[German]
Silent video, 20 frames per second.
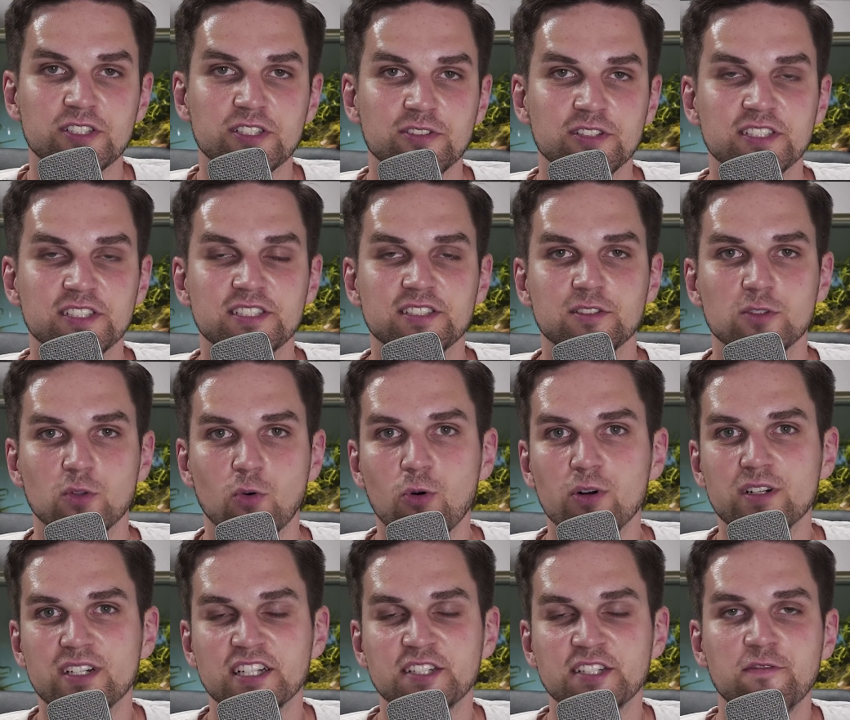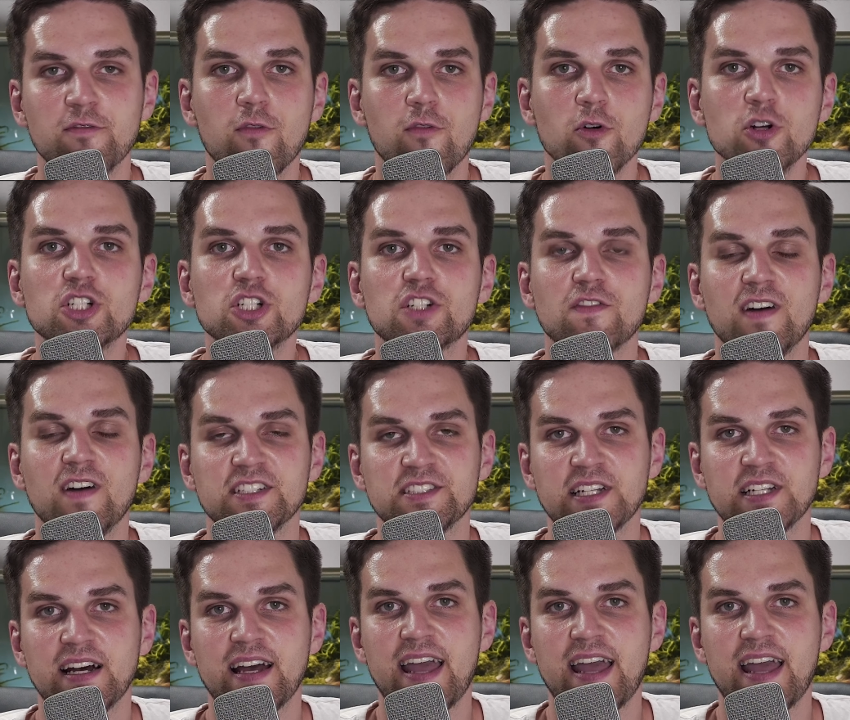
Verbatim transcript: uns so das Wunschwasser